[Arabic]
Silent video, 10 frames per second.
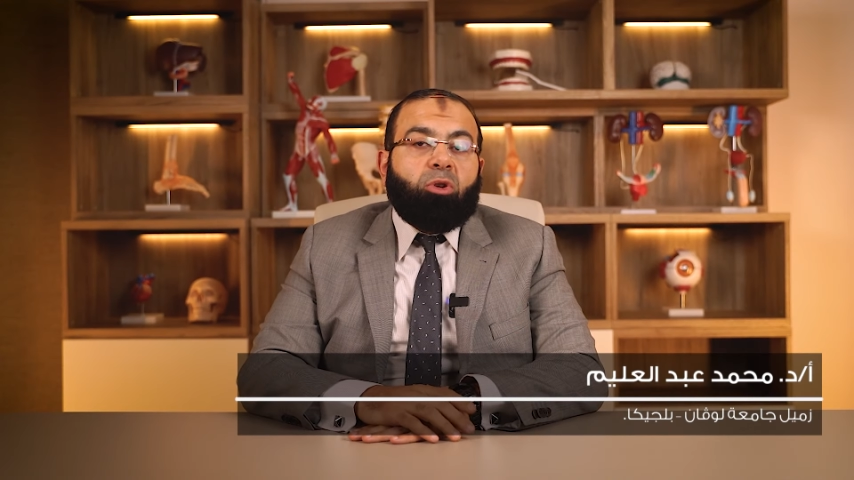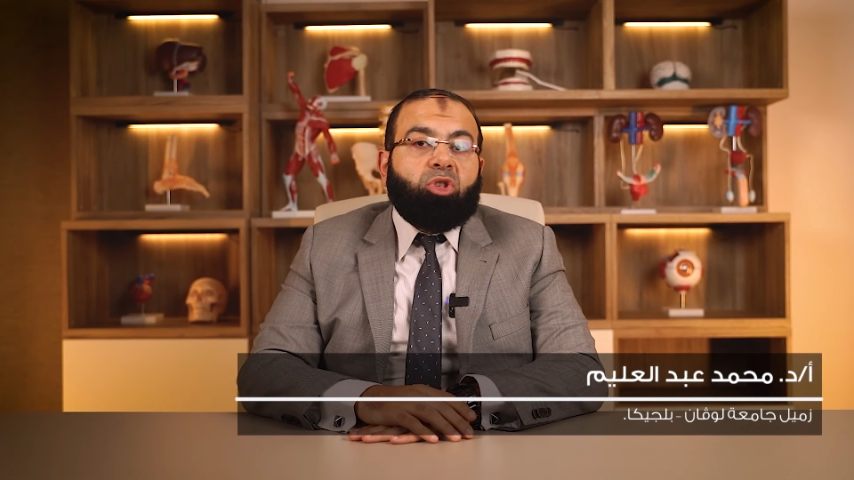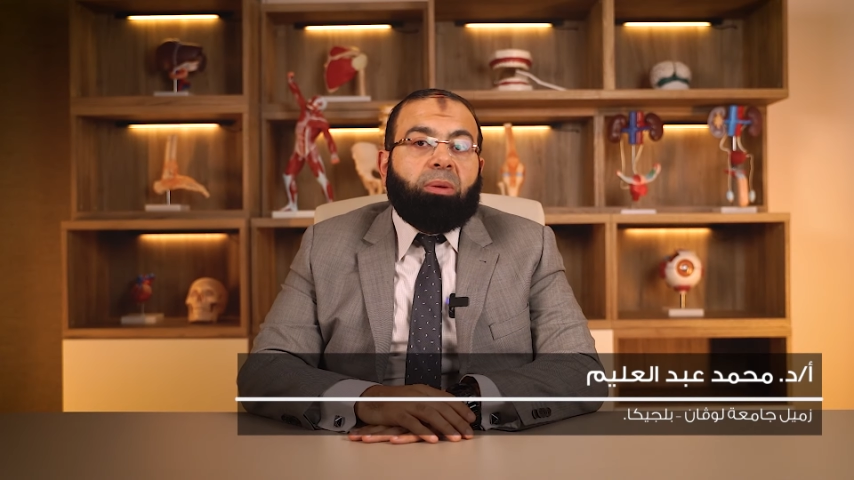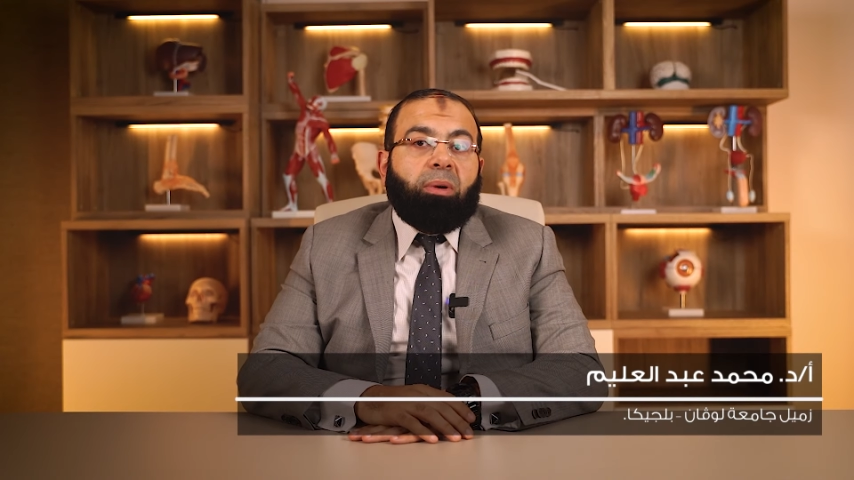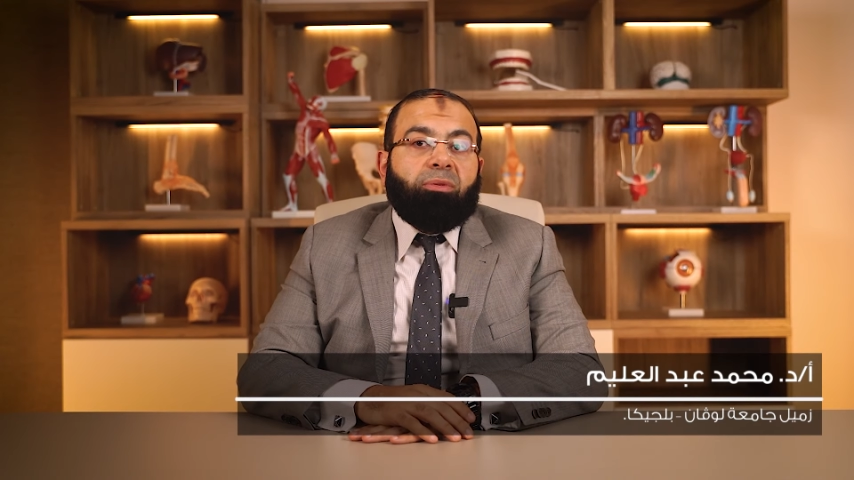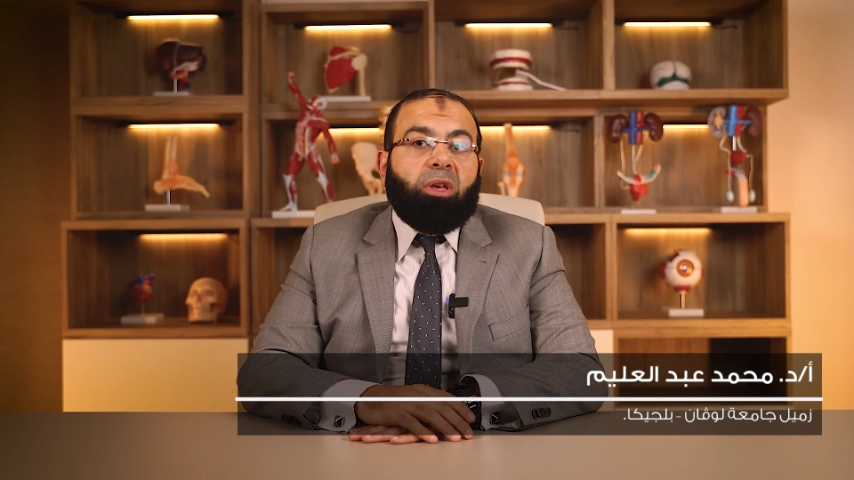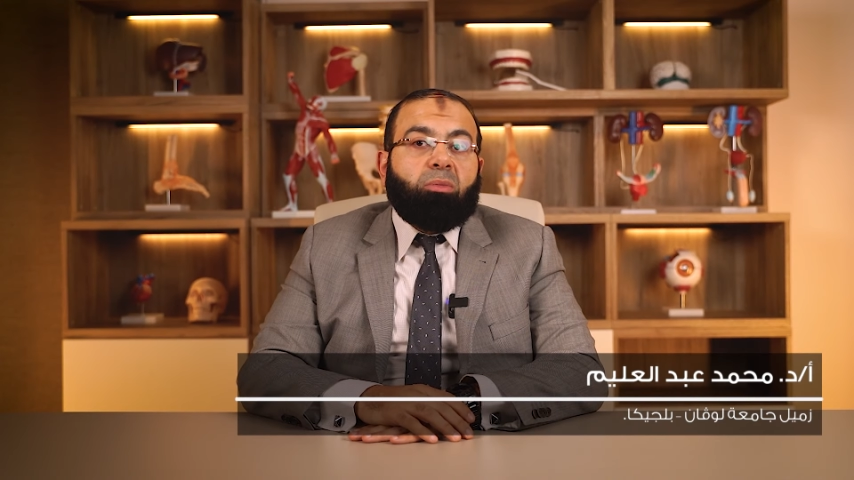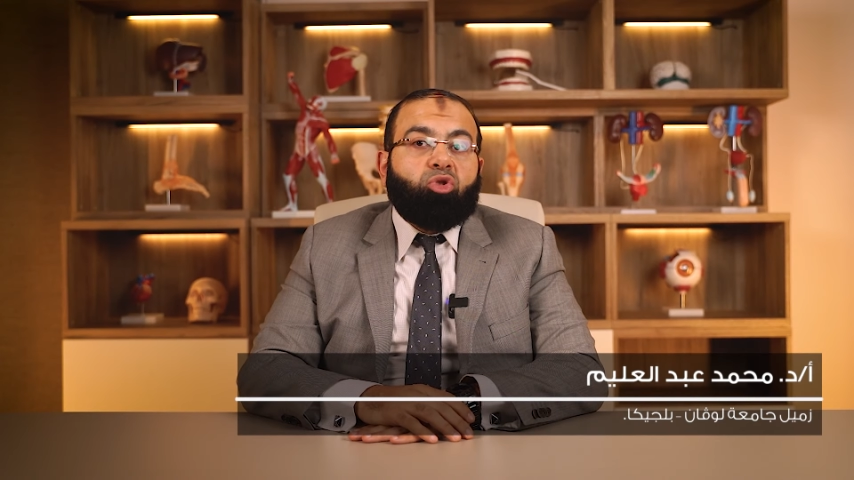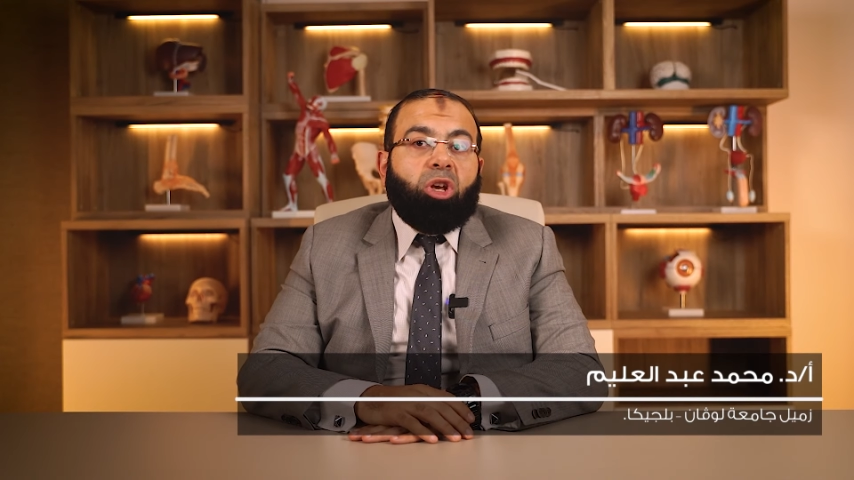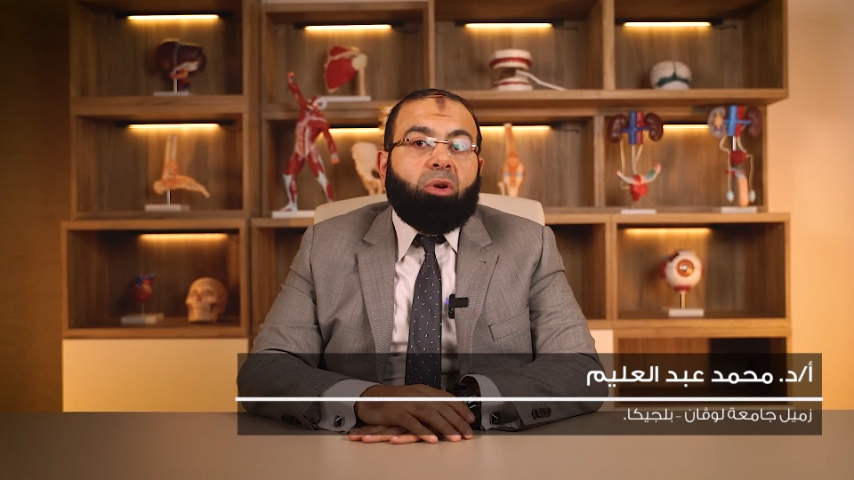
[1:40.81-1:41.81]
السمع فيها
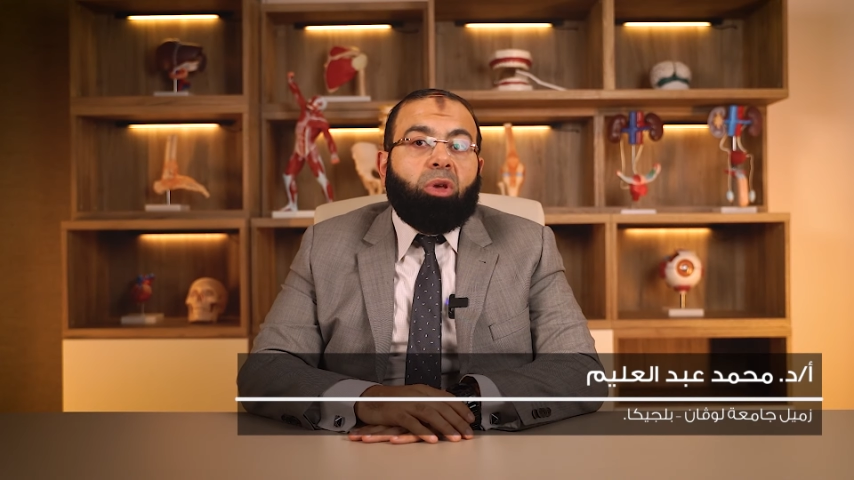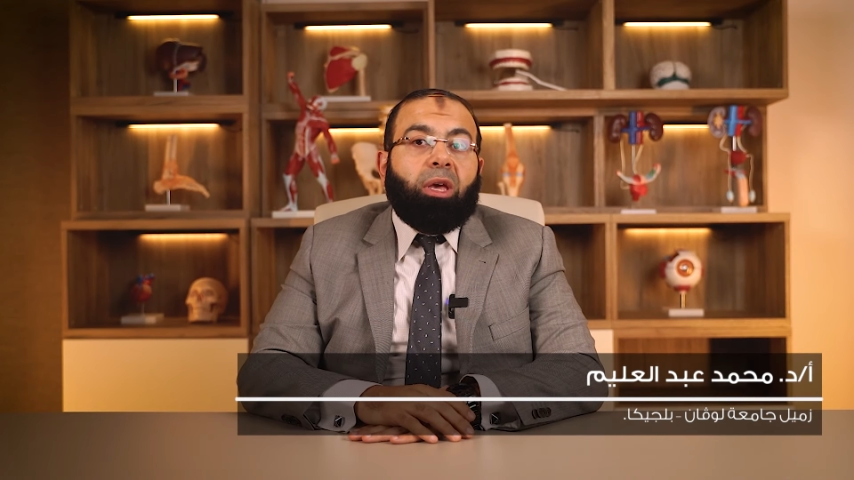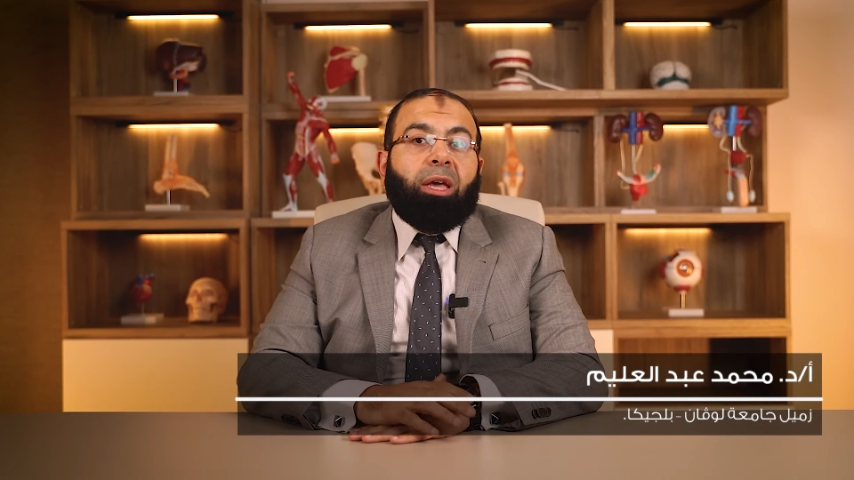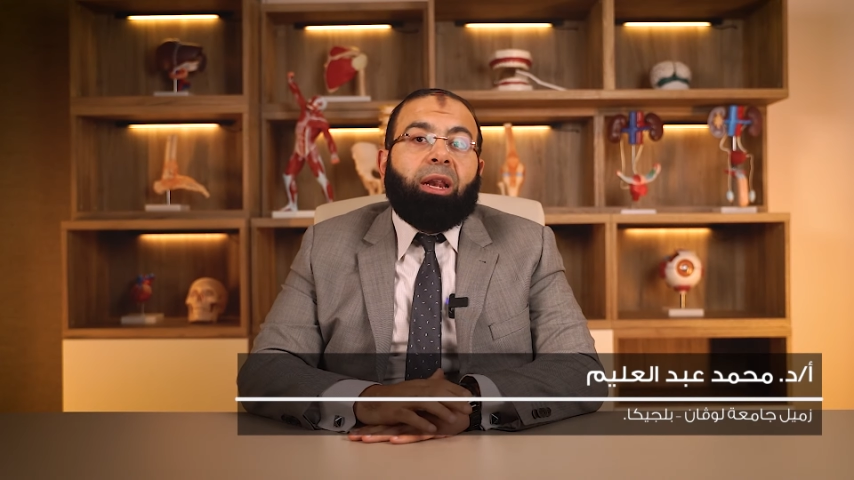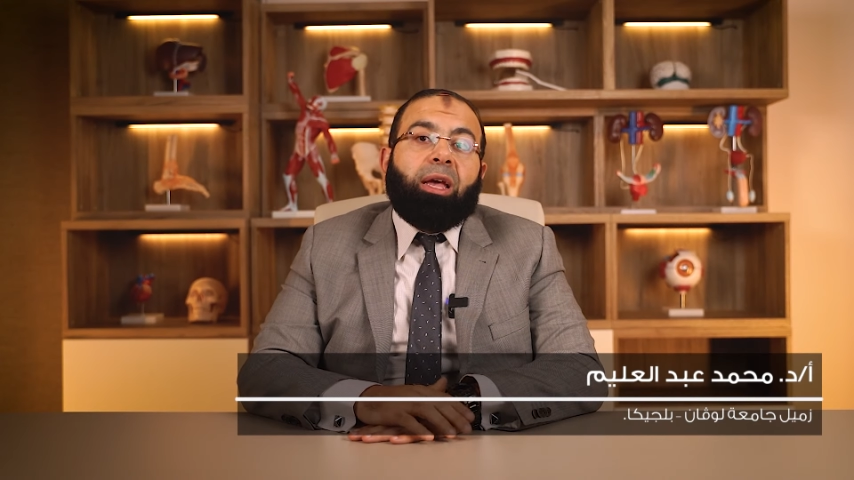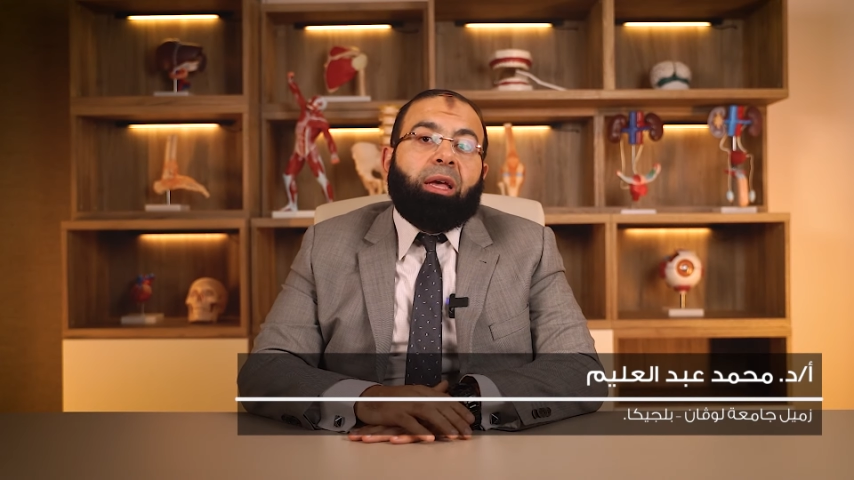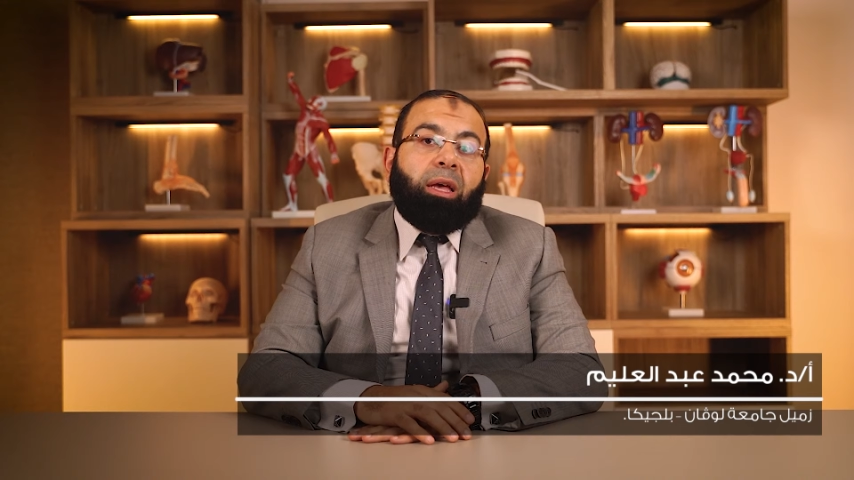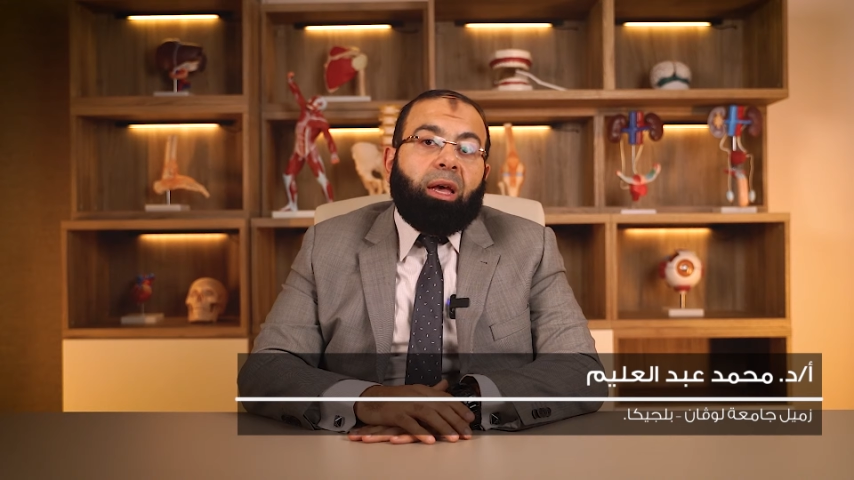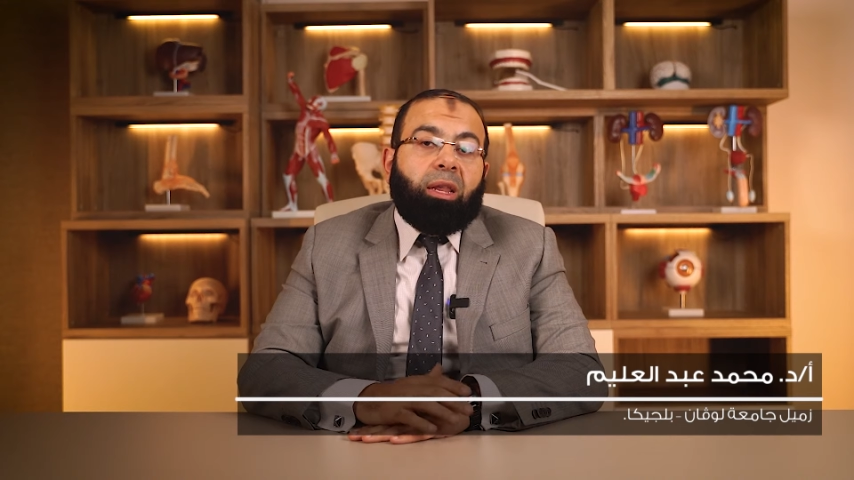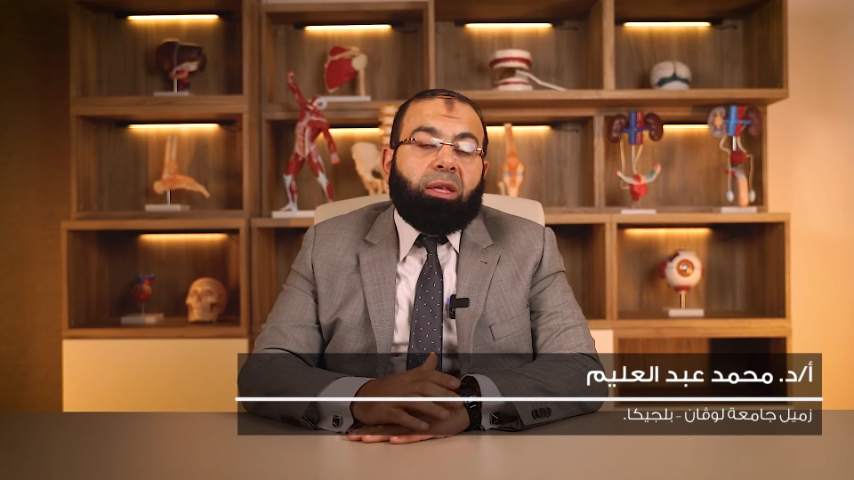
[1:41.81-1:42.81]
مش قوي الى ان